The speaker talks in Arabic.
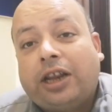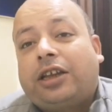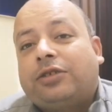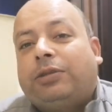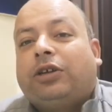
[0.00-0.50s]

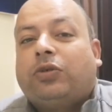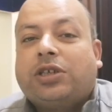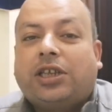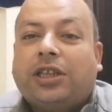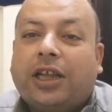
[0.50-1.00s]
ركز معايا
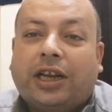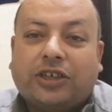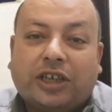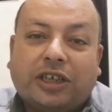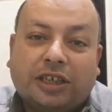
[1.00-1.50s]
كويس جدا
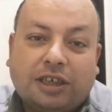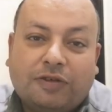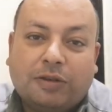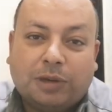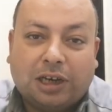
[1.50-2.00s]
عشان
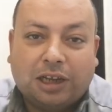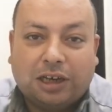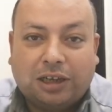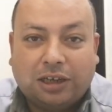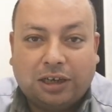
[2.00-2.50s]
تفهم الـ
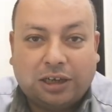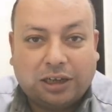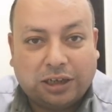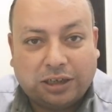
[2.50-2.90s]
الـ